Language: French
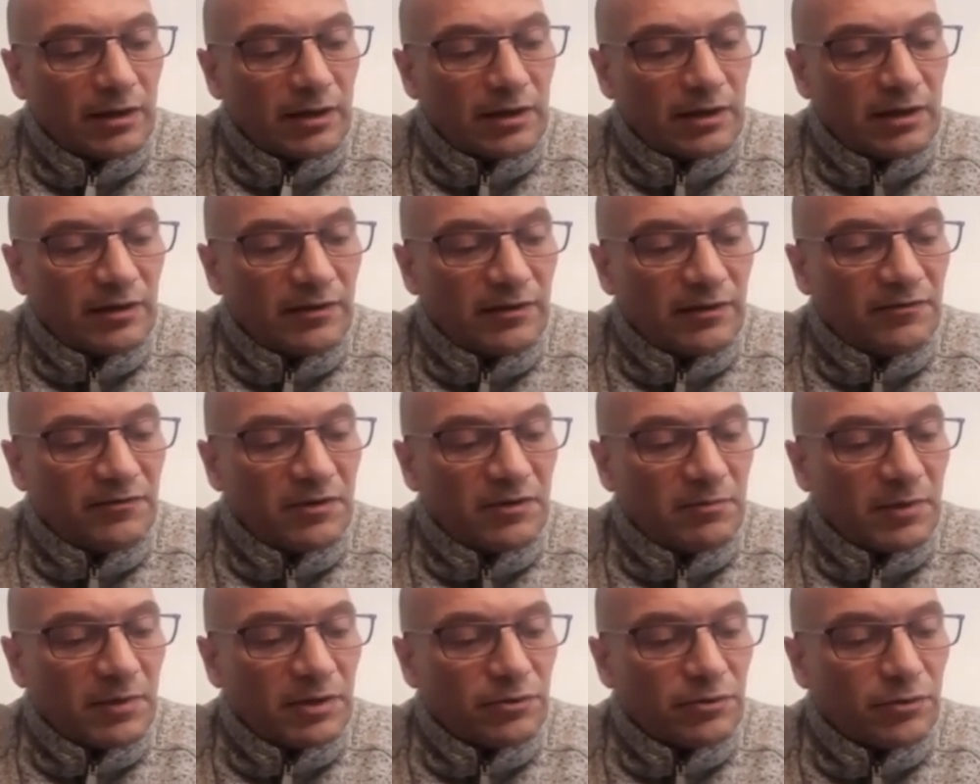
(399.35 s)
qui
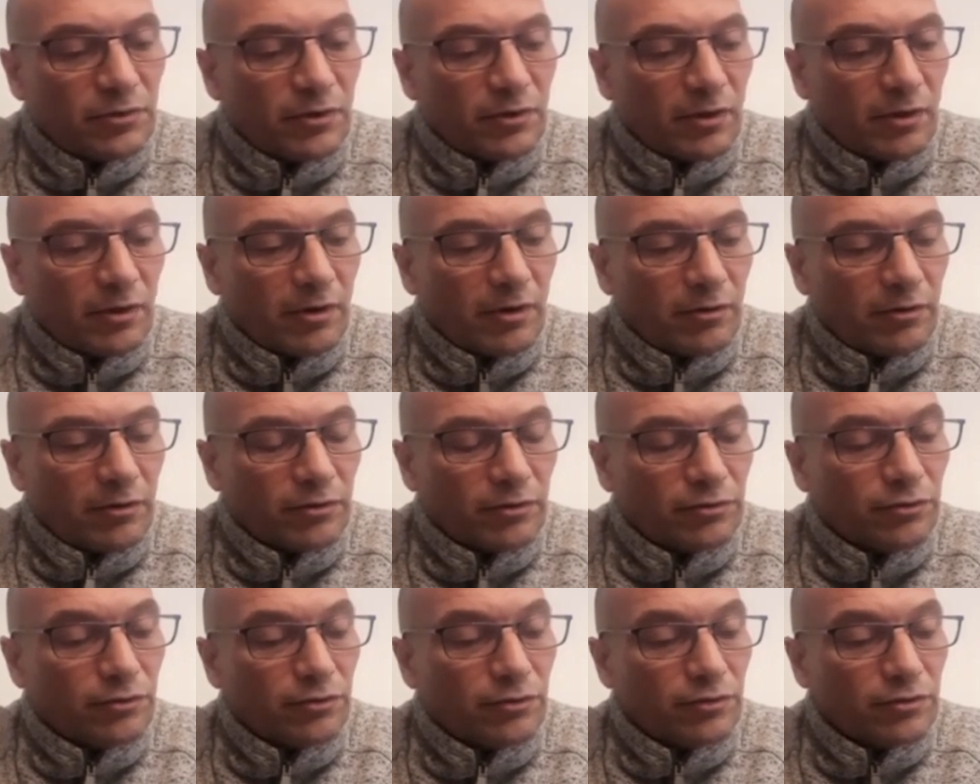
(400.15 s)
vit maintenant
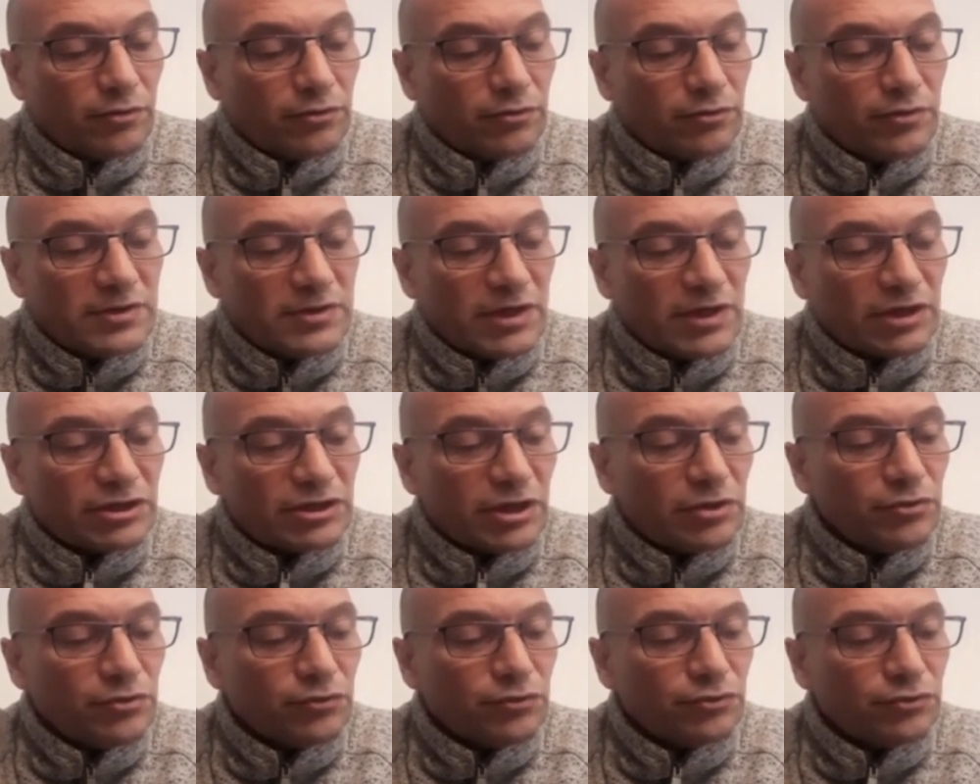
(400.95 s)
euh, de, sa
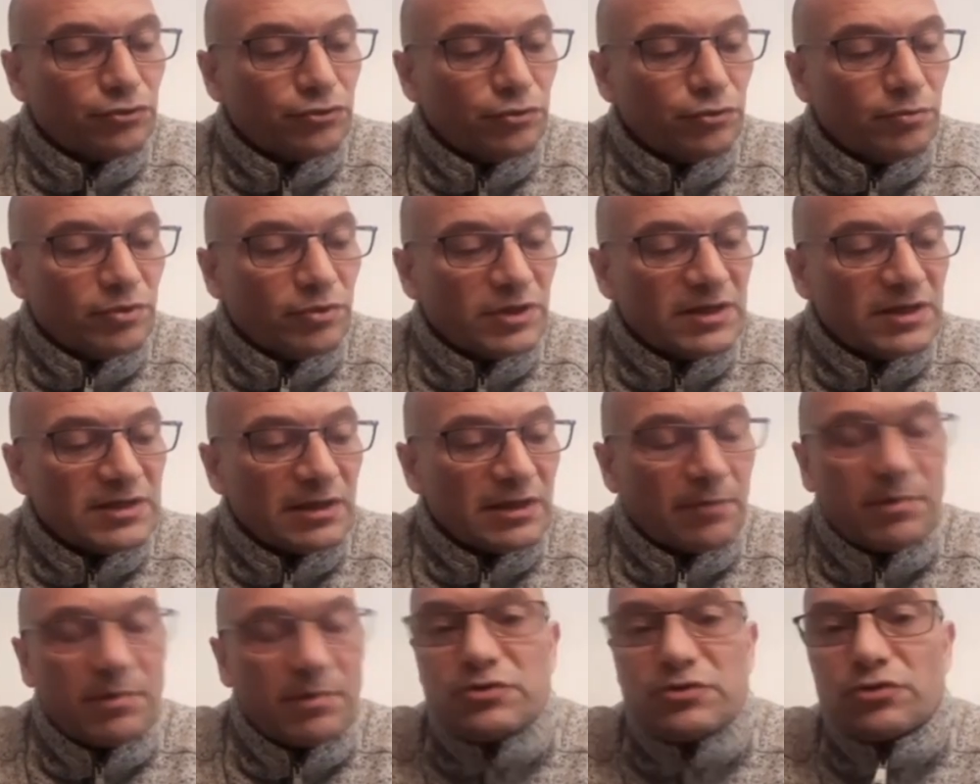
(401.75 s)
chaîne YouTube qui
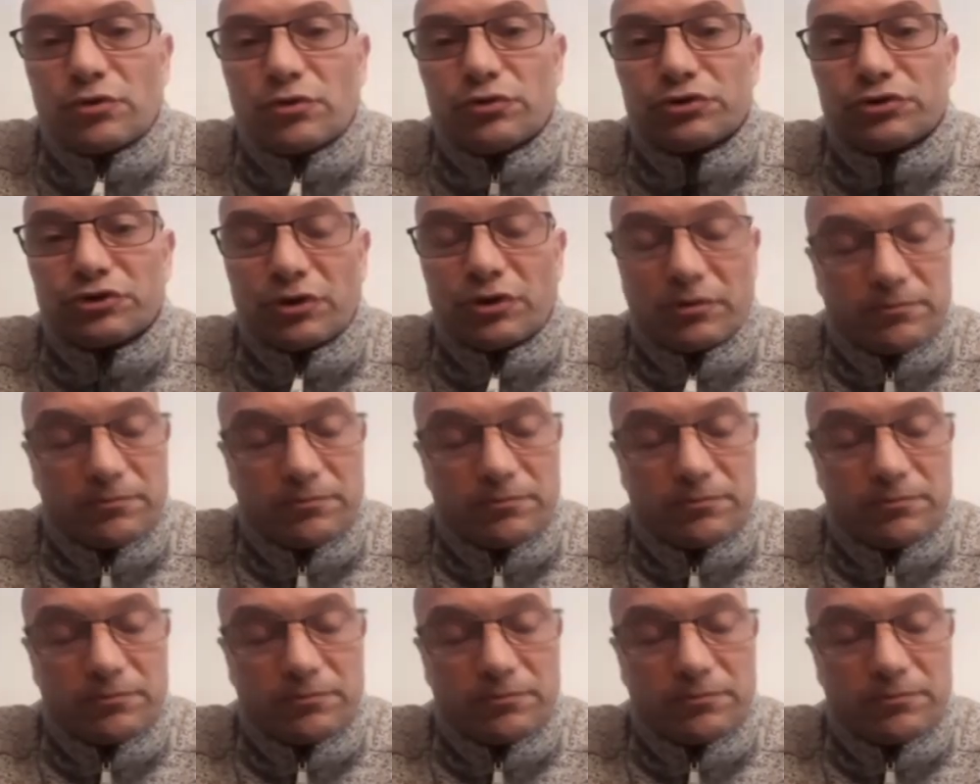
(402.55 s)
s'appelle Sur le Champ.